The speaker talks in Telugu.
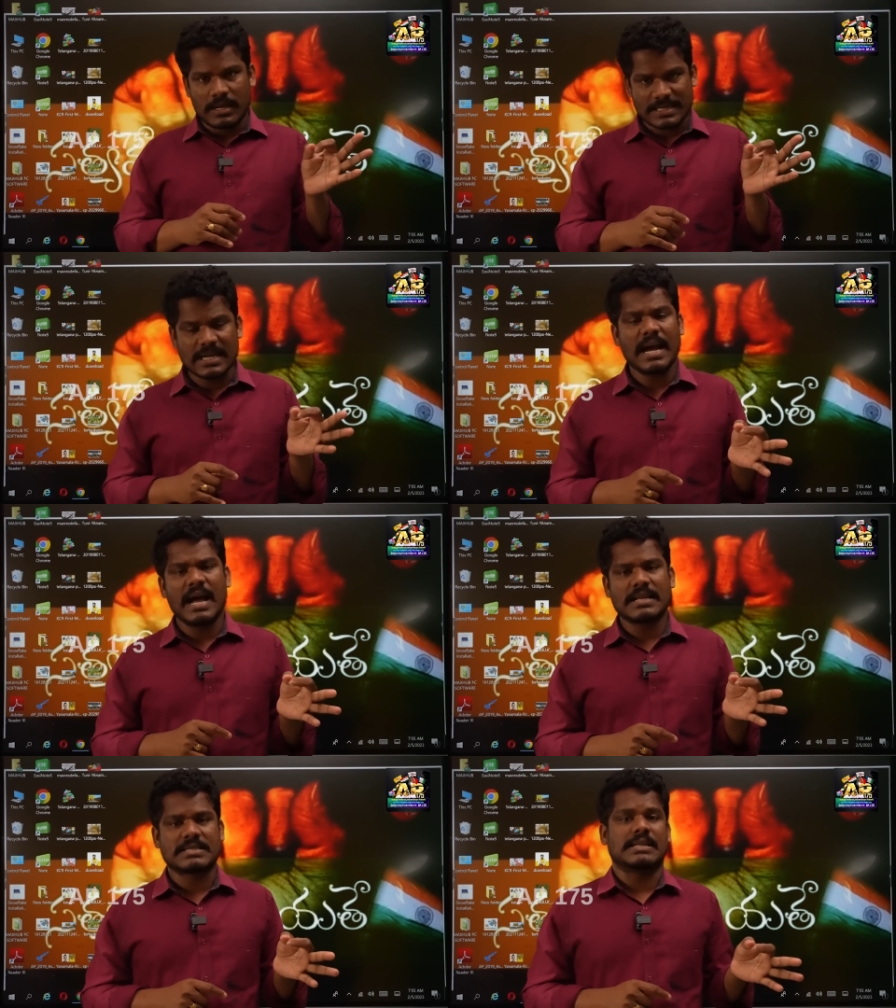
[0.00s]
నిజంగా
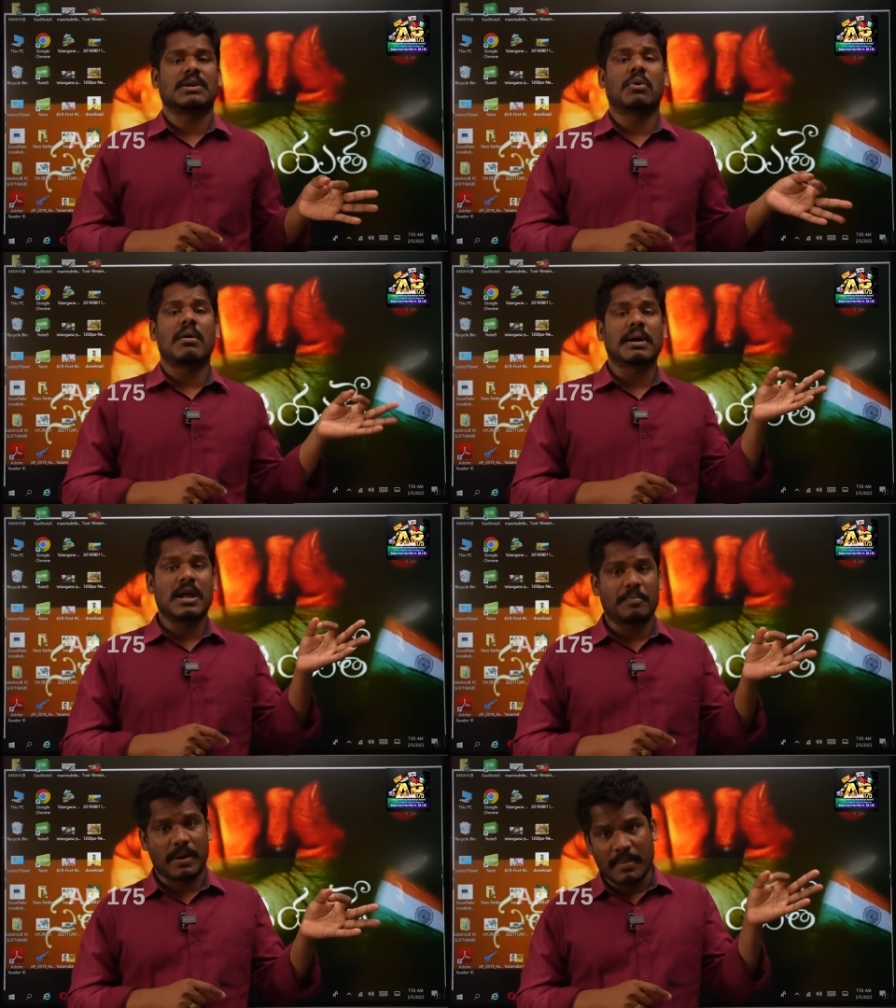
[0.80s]
చంద్రబాబు
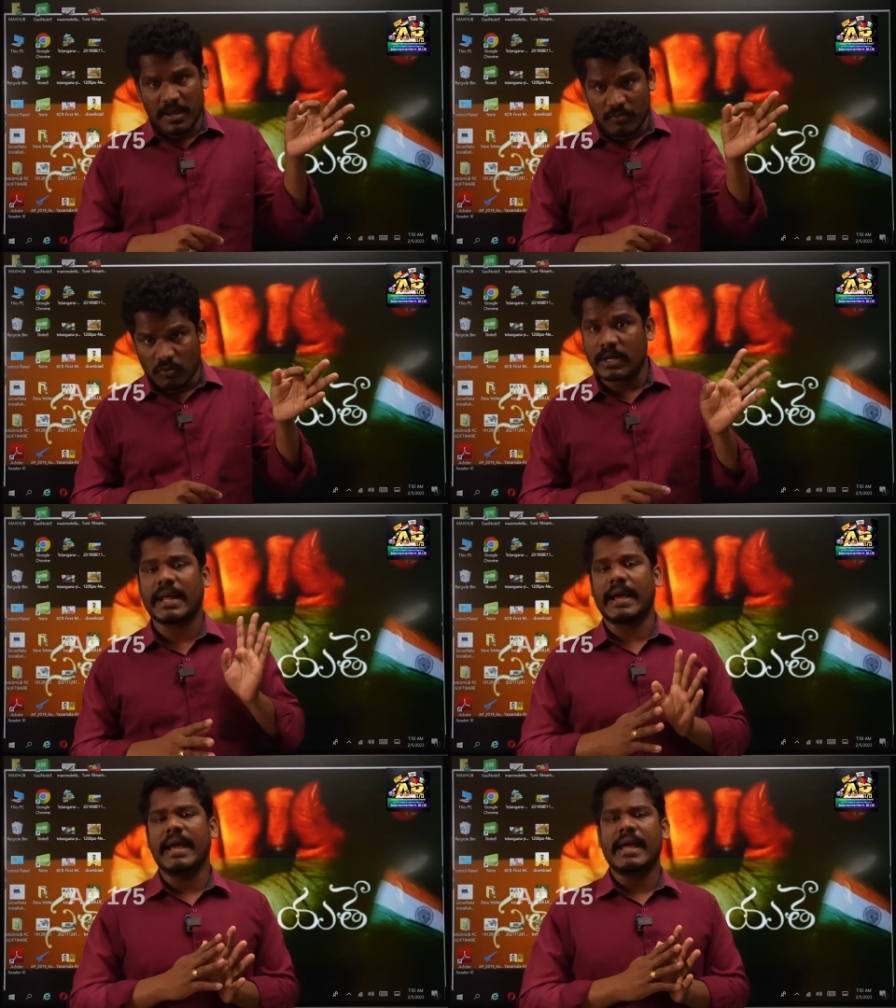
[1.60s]
గారి ప్రమేయం ఉంటే